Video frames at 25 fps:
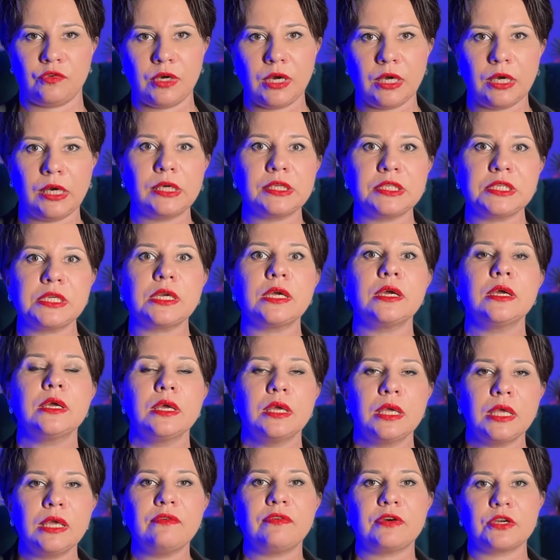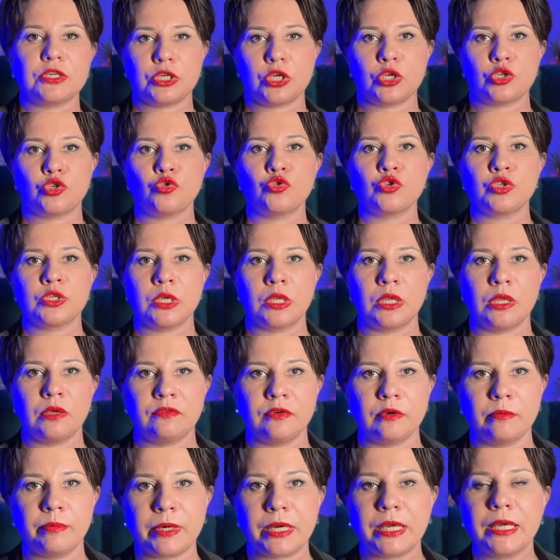характера и ваш осознанный
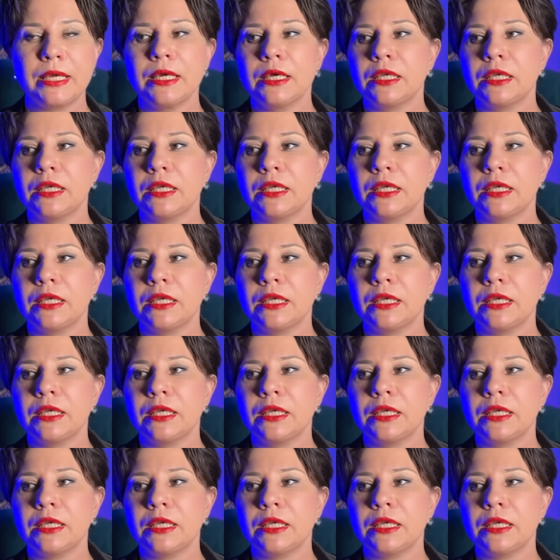выбор.